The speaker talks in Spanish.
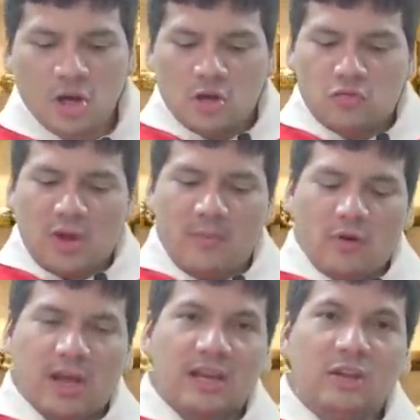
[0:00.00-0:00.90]
no hemos
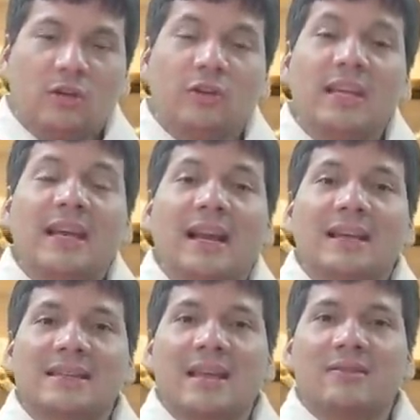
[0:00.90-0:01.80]
querido ir a la
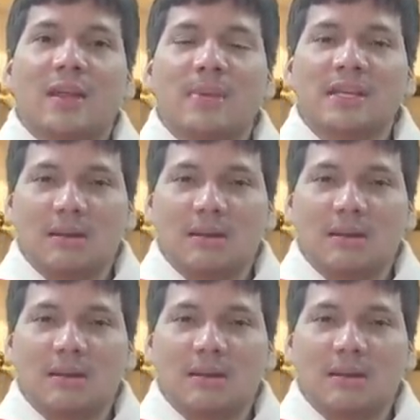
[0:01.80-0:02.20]
Santa Misa.